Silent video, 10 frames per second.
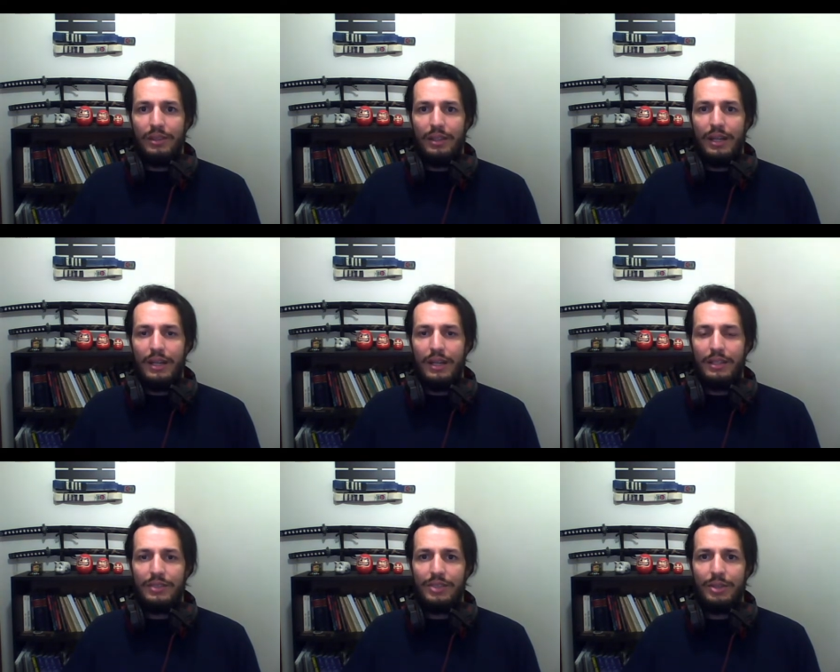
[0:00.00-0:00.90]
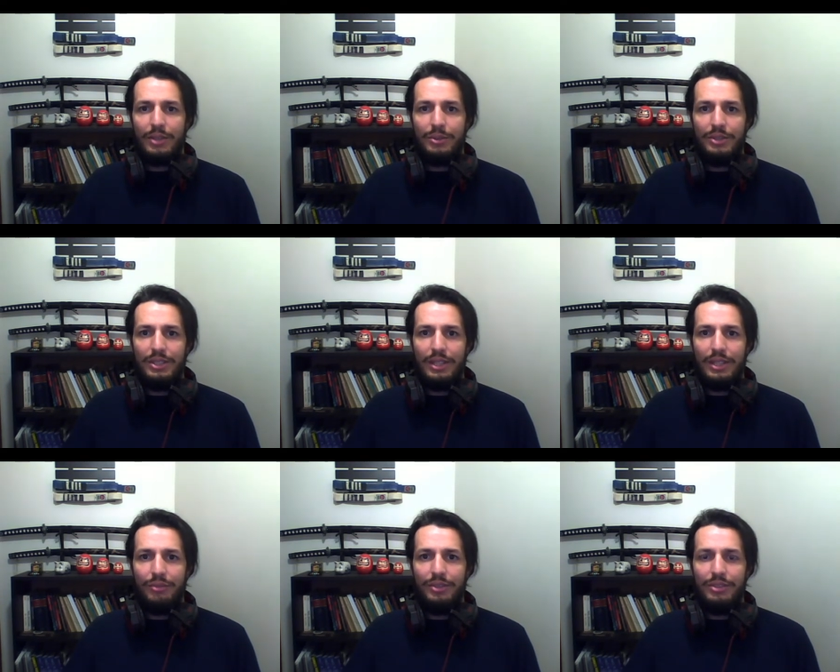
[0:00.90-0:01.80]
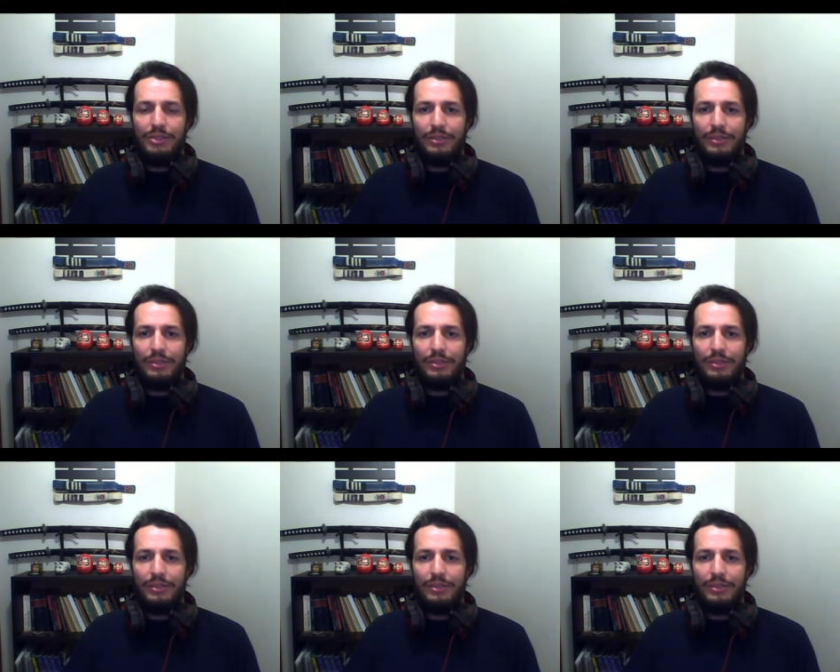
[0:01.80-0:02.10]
a área da saúde e afins.